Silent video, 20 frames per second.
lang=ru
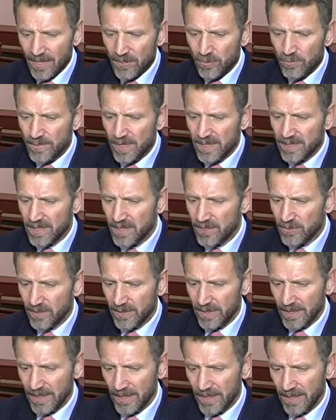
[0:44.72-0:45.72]
Огромная
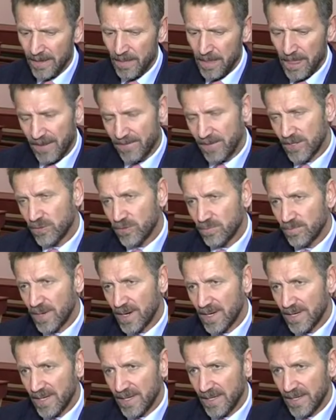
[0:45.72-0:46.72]
территория вокруг
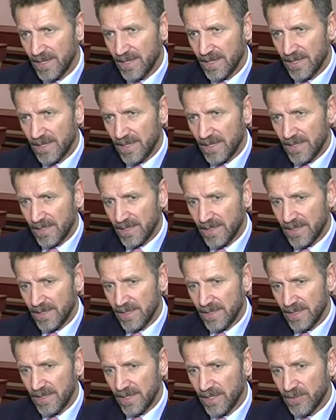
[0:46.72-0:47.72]
парка,
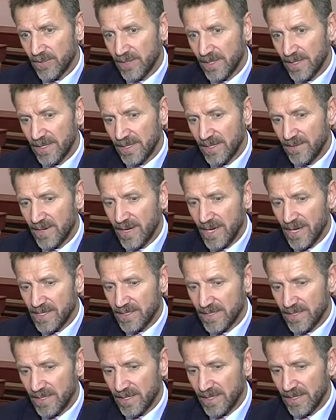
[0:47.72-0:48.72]
э, которая
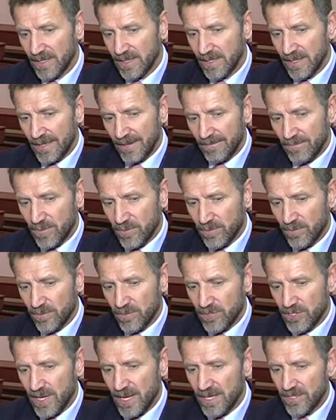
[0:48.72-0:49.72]
является
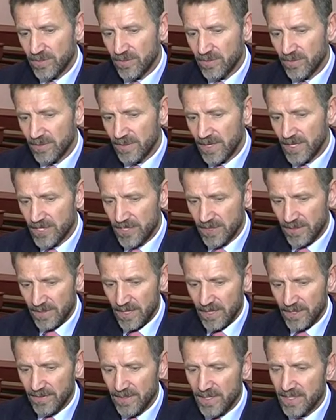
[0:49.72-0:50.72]
ну, частью
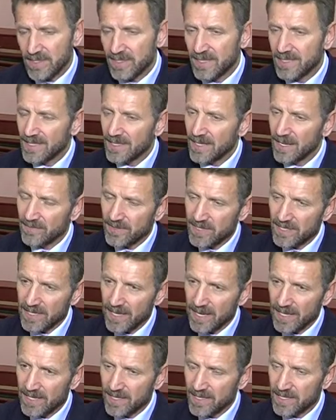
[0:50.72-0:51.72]
нашего национального
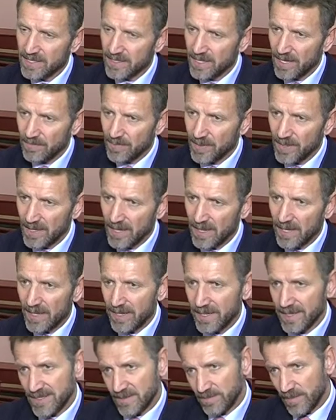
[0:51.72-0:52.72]
достояния, это степи
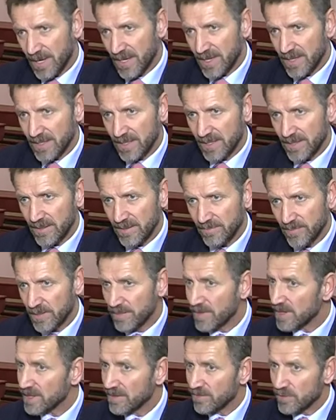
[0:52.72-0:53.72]
распаханы,
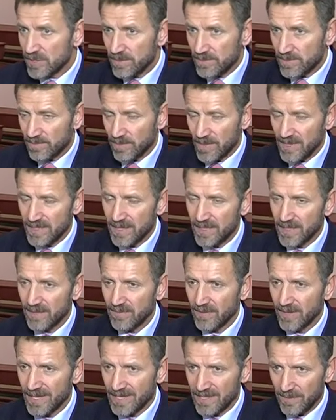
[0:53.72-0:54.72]
примерно
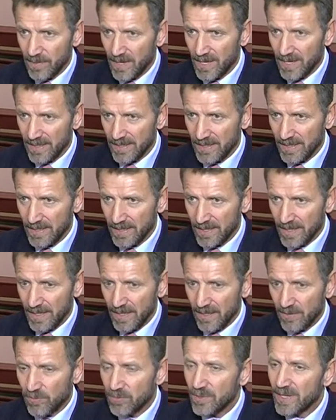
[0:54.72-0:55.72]
80% распахано,
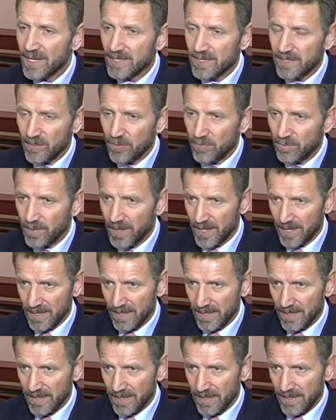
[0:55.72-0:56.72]
украдено у
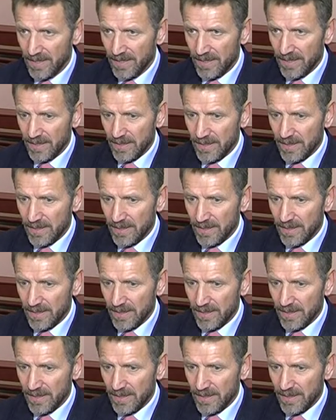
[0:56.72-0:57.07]
парка –